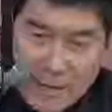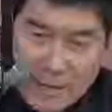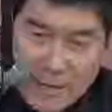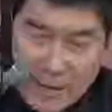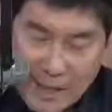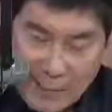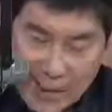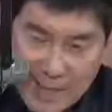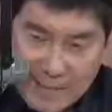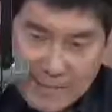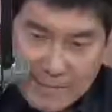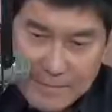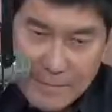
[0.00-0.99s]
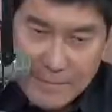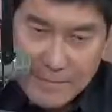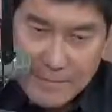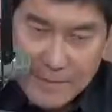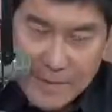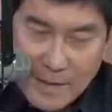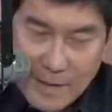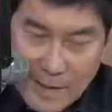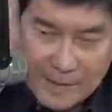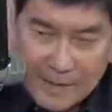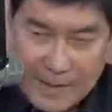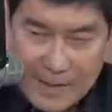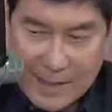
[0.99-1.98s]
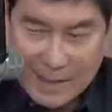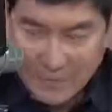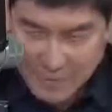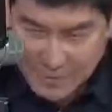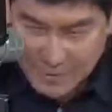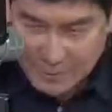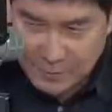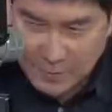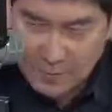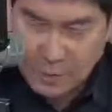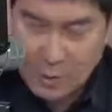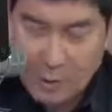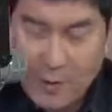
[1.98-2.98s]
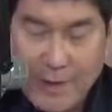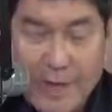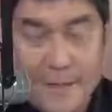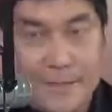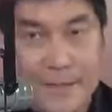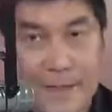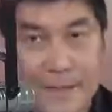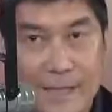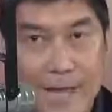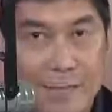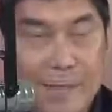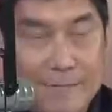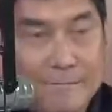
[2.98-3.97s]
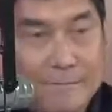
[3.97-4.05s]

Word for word: Sir Edwin? Yes, sir. Ayan na mo mismo yung OWA na nagsabi